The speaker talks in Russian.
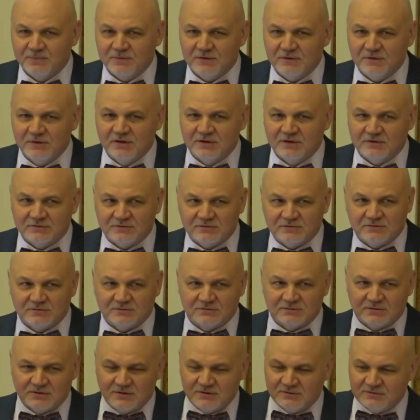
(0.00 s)
Я
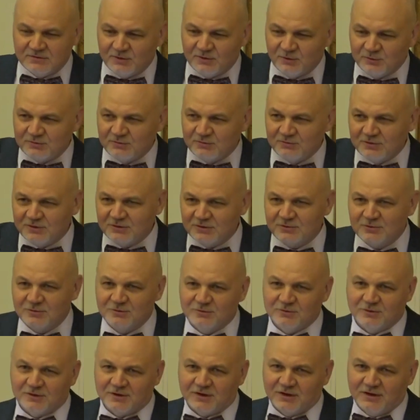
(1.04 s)
залезаю сверху,
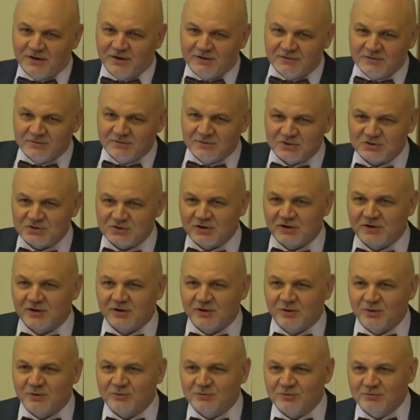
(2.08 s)
рогатины
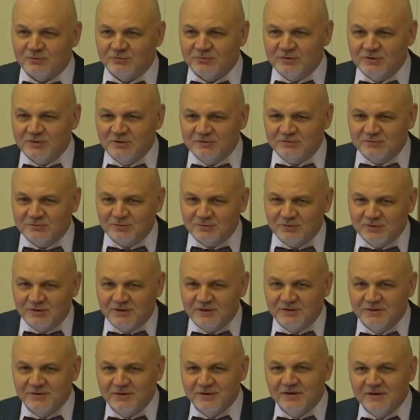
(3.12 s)
ширяют вниз
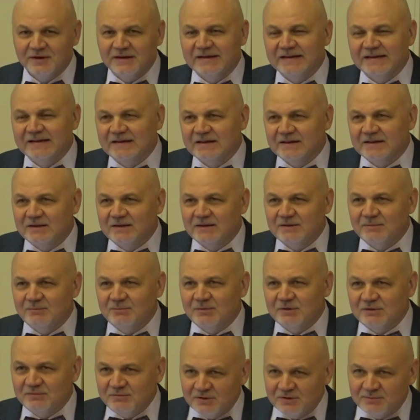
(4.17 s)
туда,
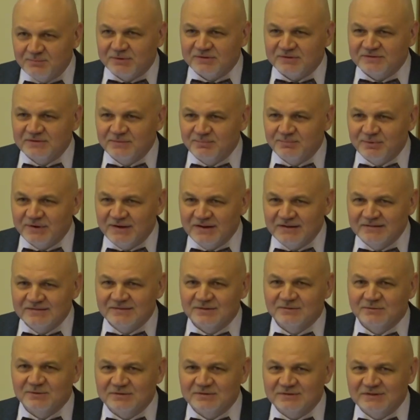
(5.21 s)
медведь просыпается,
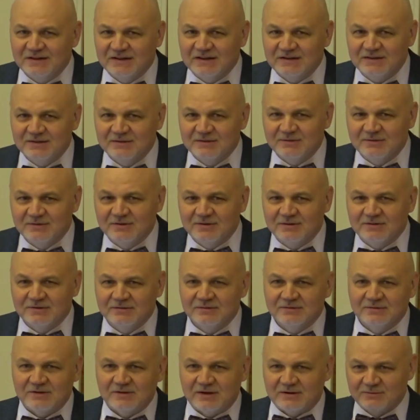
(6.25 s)
выскакивает,
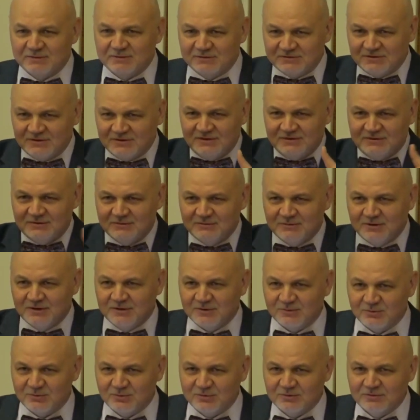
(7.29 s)
а вы стоите
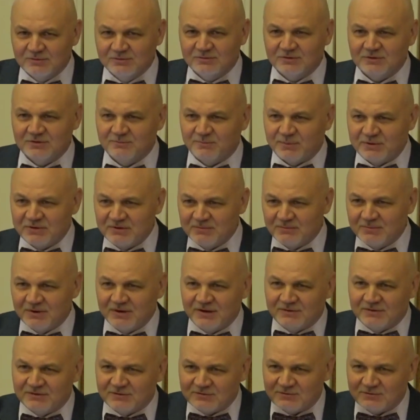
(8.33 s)
вокруг и понимаете,